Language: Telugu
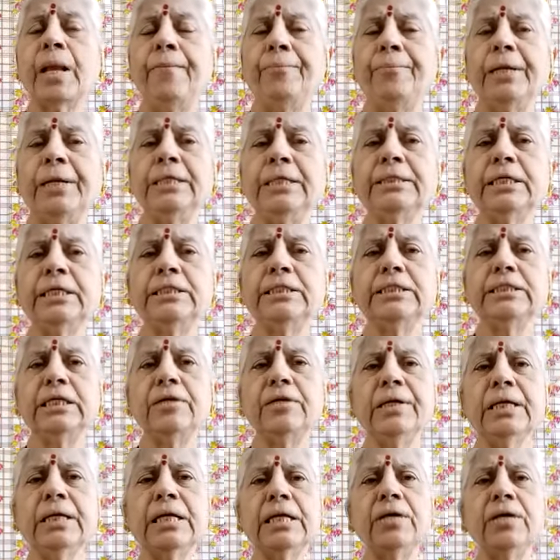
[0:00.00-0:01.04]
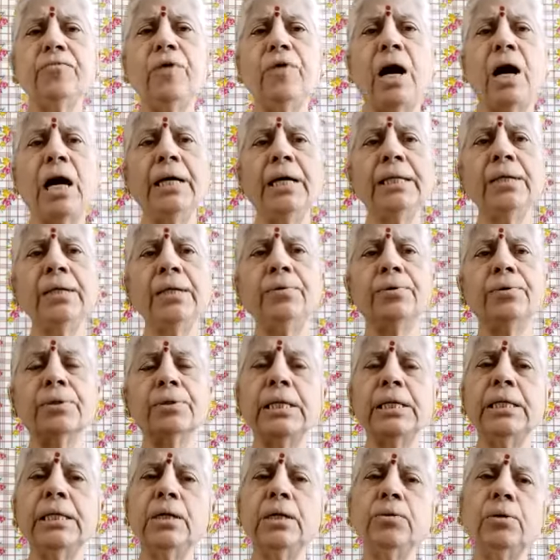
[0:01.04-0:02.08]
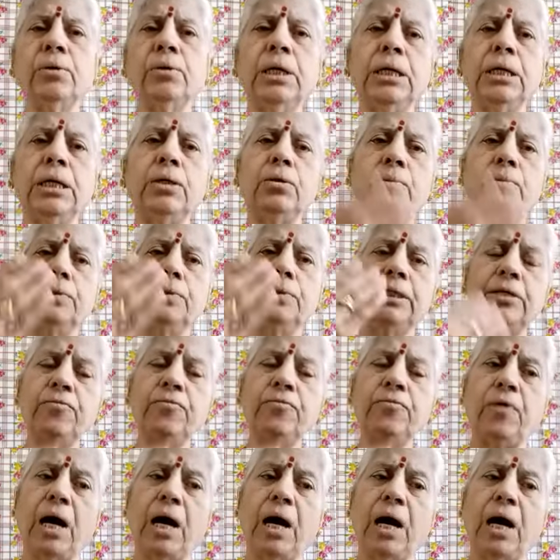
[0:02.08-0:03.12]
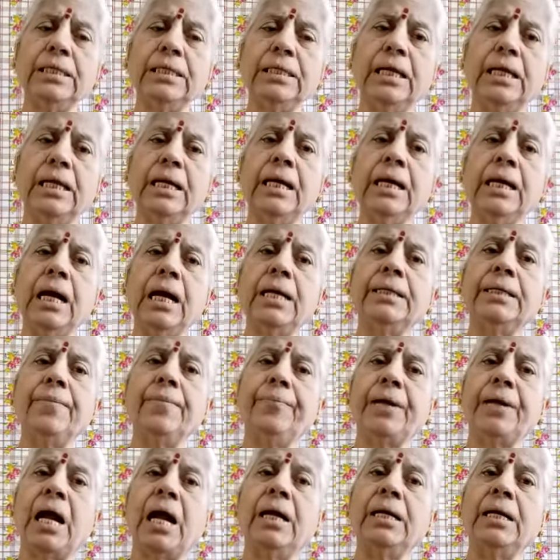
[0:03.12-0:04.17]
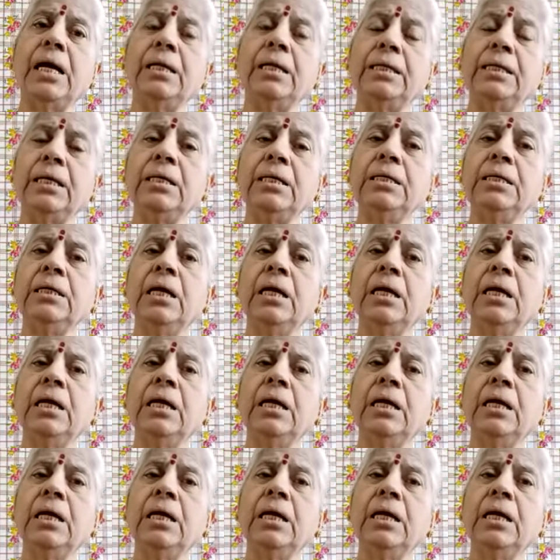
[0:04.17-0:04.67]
ప్రతి జీవికి వారి హృదయ గుహలో ఉండి వారి దేహాన్ని ప్రాణాన్ని